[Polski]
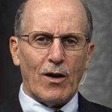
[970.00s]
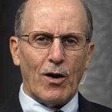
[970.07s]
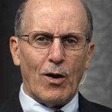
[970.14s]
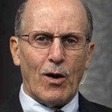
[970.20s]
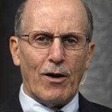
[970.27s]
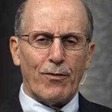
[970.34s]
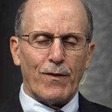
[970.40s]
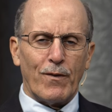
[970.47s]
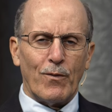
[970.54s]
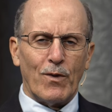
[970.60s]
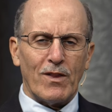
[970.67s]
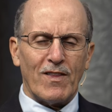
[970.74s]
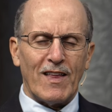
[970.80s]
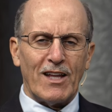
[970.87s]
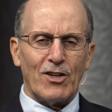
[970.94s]
Oh, o,
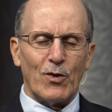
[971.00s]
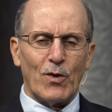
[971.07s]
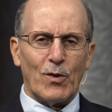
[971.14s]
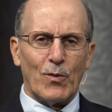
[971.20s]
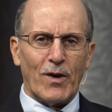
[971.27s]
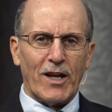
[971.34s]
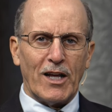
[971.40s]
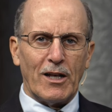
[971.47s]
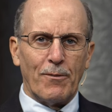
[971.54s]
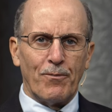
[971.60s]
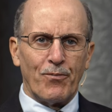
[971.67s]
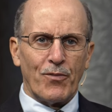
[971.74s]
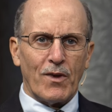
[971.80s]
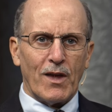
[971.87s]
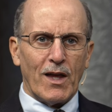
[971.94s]
a czemu on już
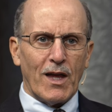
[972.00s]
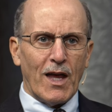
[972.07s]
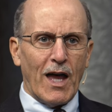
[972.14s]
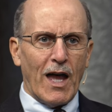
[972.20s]
dzwoni?